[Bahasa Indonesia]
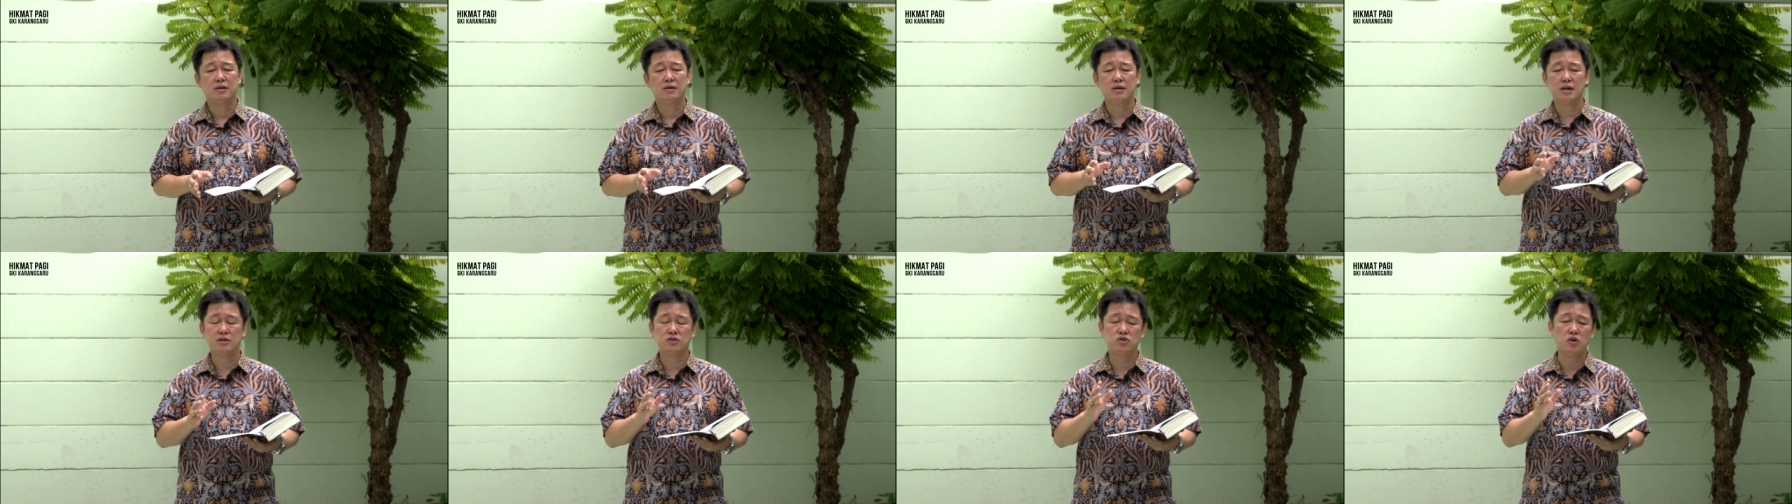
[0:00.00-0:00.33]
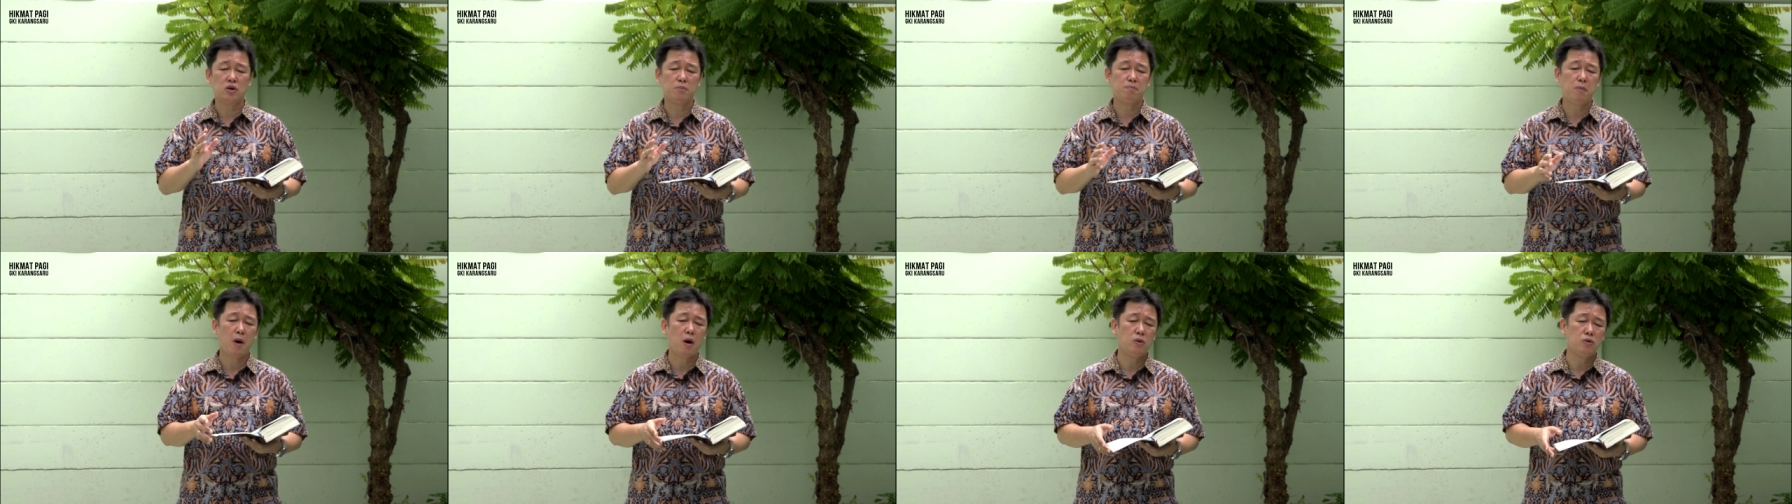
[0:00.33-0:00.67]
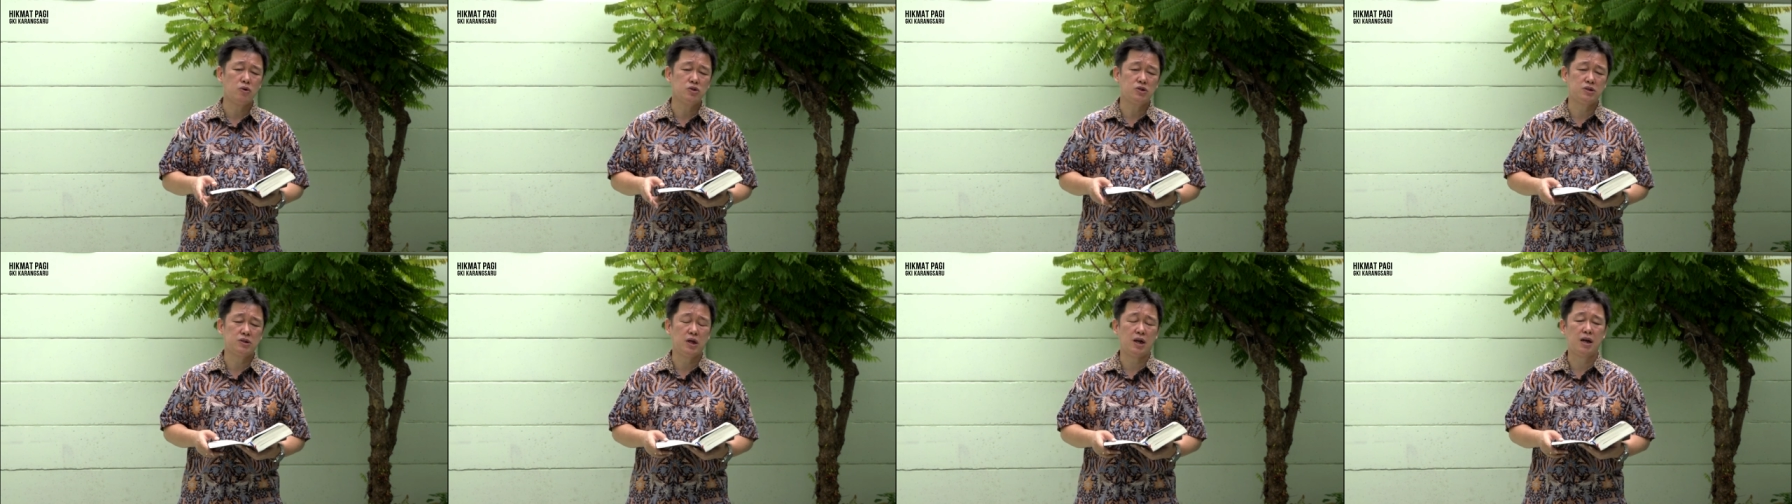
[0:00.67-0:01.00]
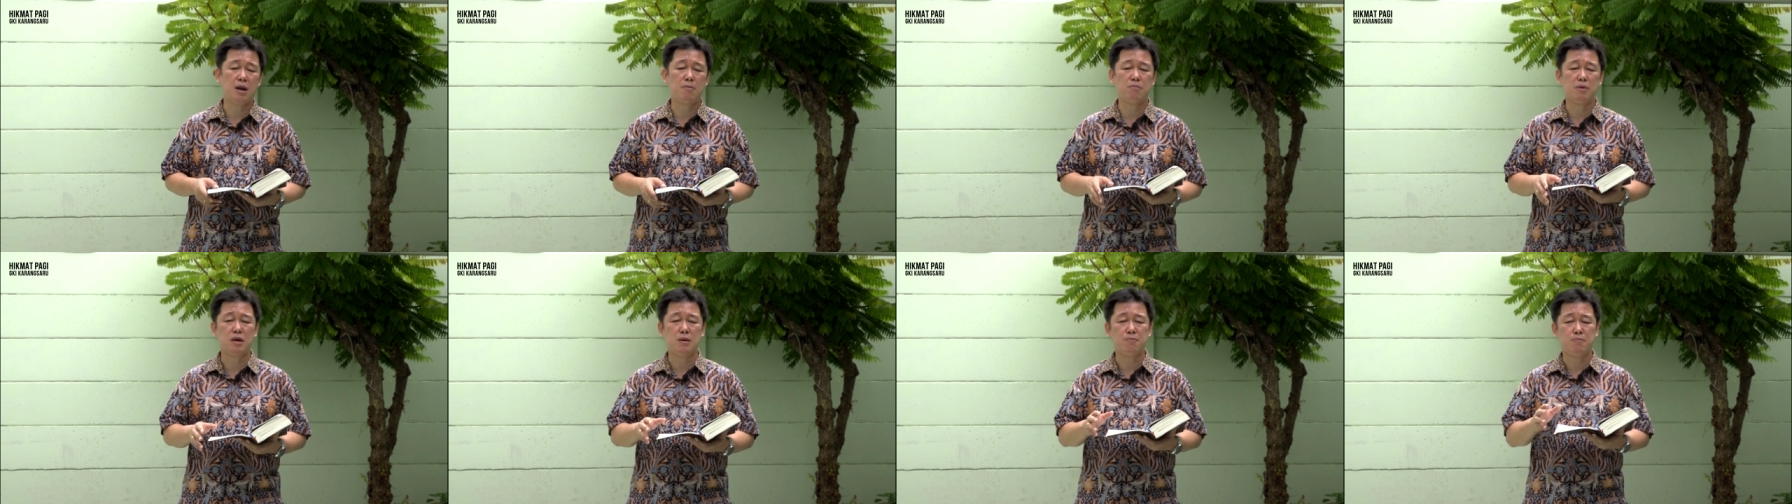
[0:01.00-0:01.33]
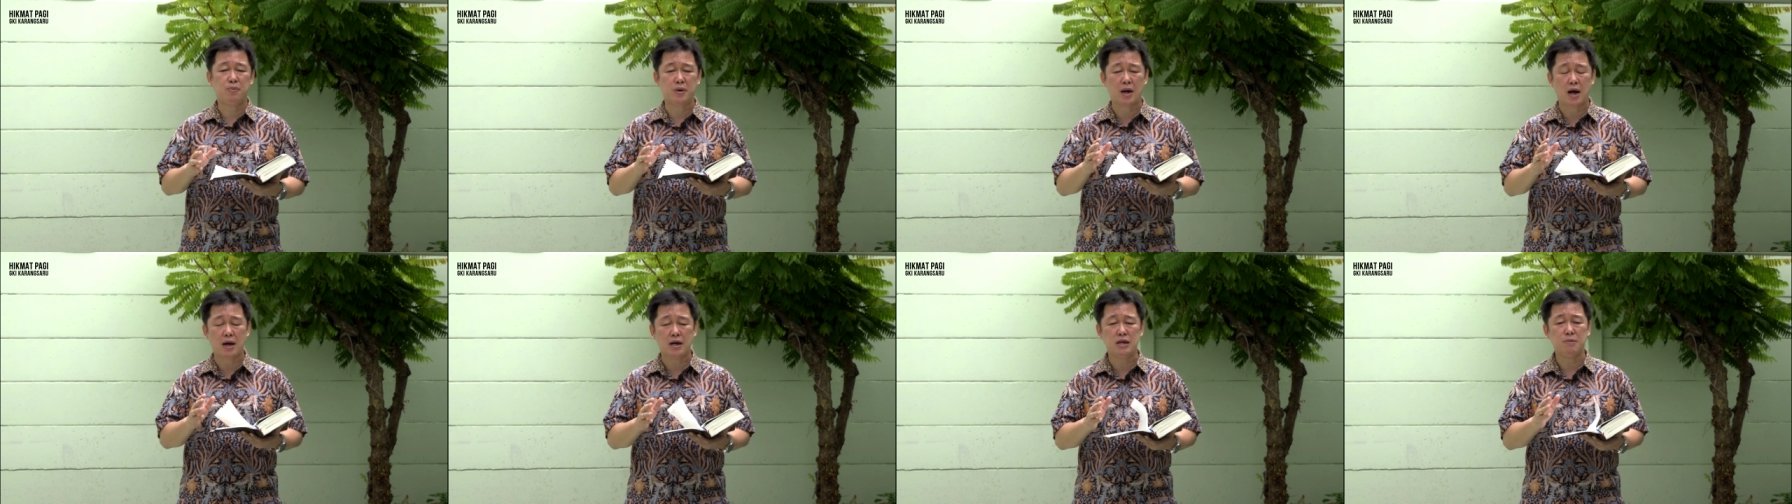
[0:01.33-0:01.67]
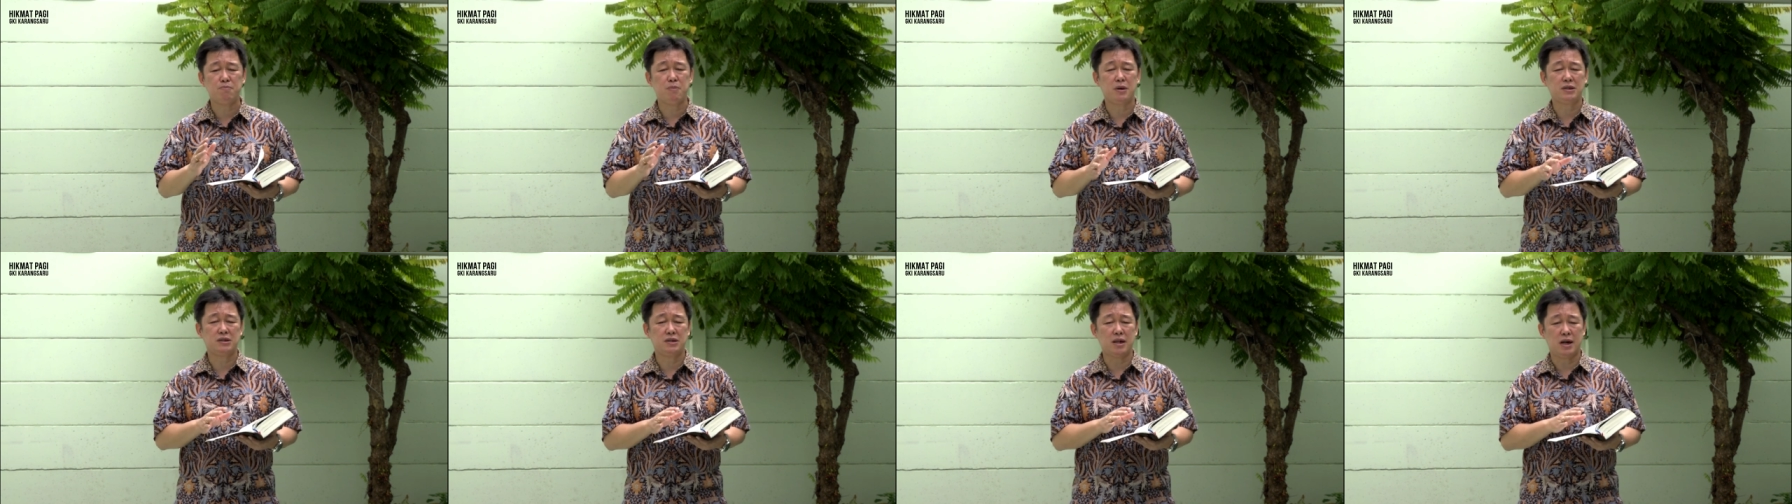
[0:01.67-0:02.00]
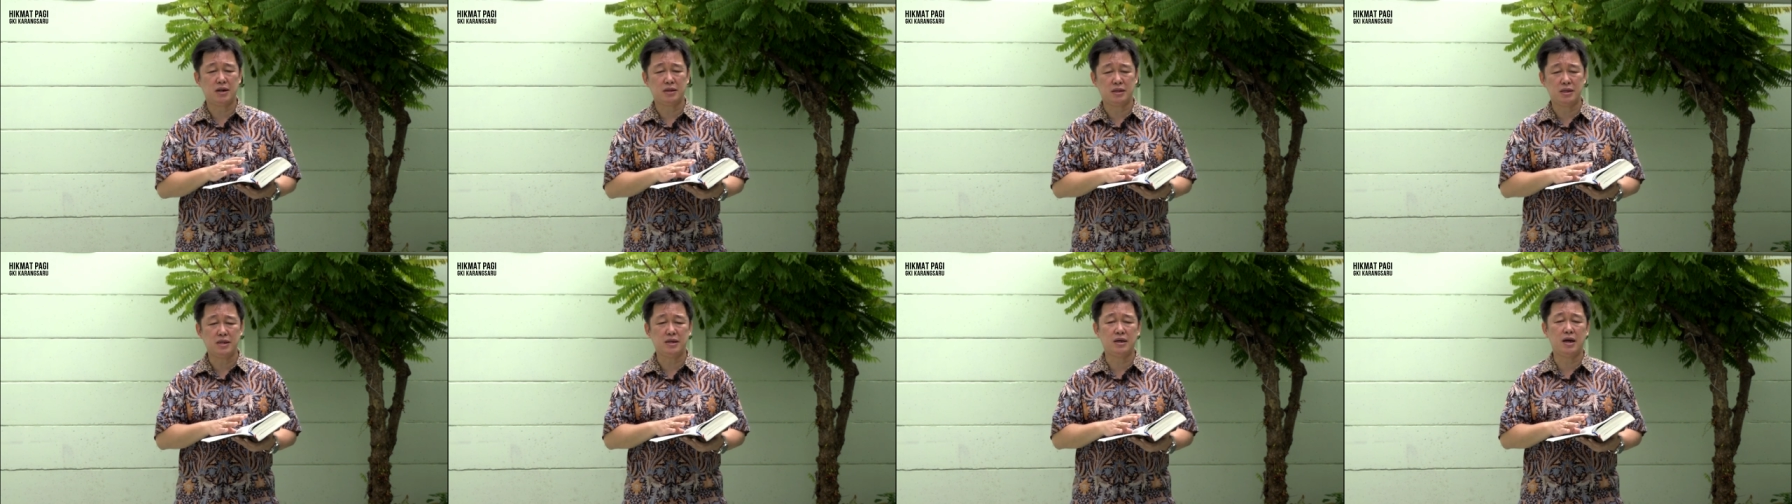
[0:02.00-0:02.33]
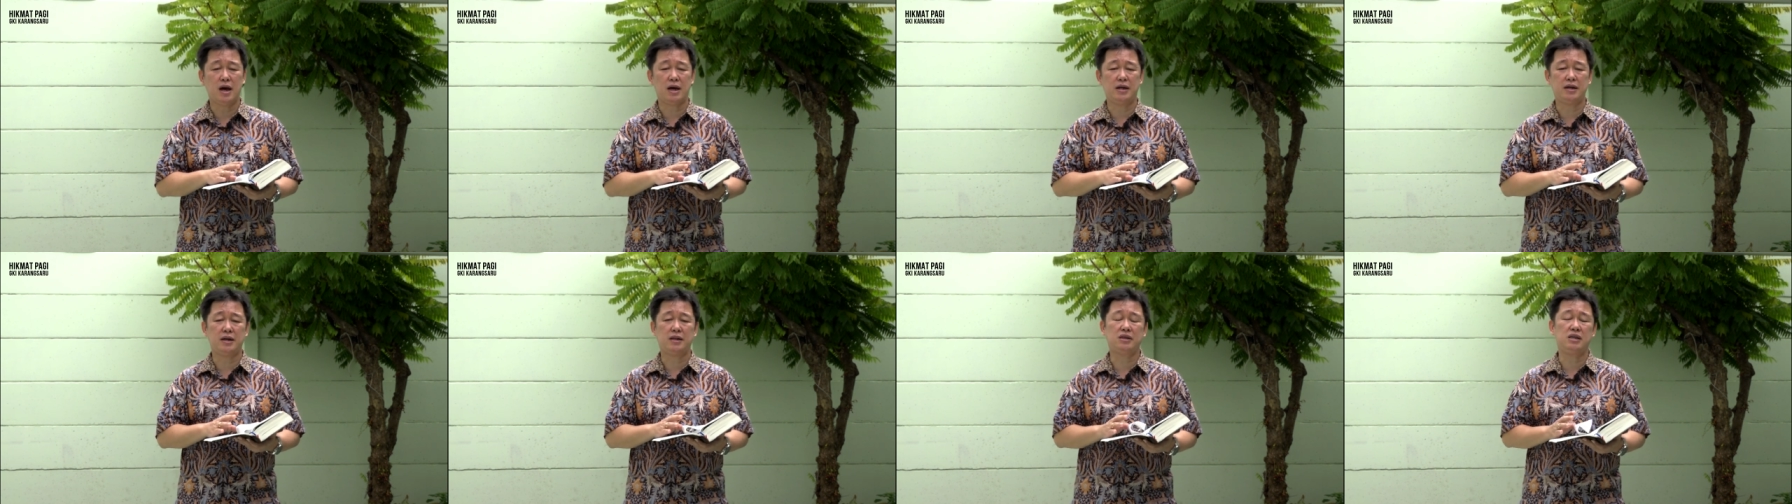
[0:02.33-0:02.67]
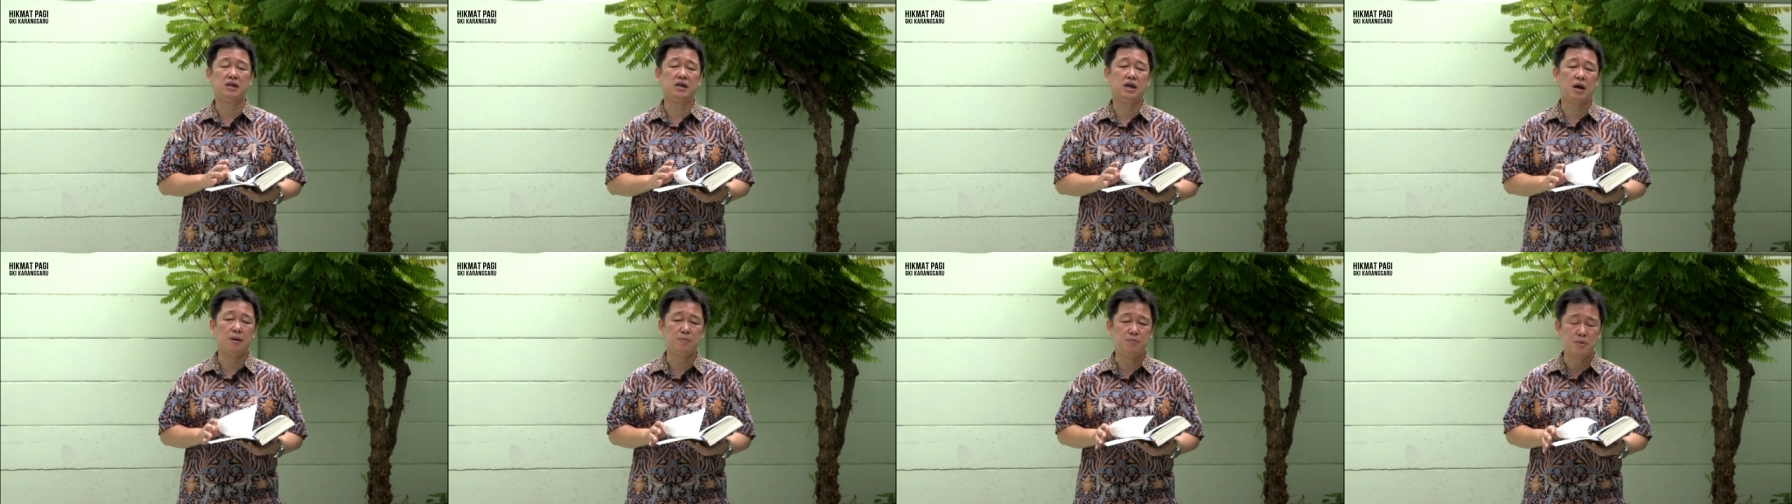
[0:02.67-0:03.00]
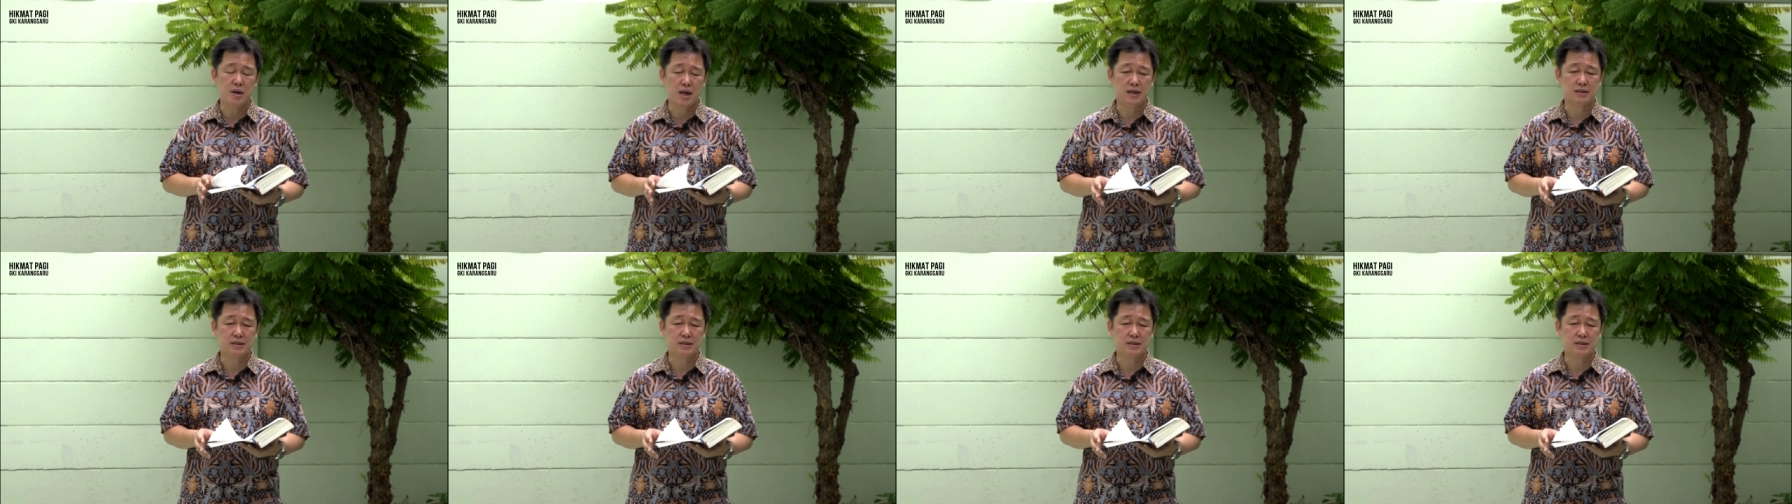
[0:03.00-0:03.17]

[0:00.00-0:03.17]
Rasul Paulus dalam Ibrani pasal 3 ayat 13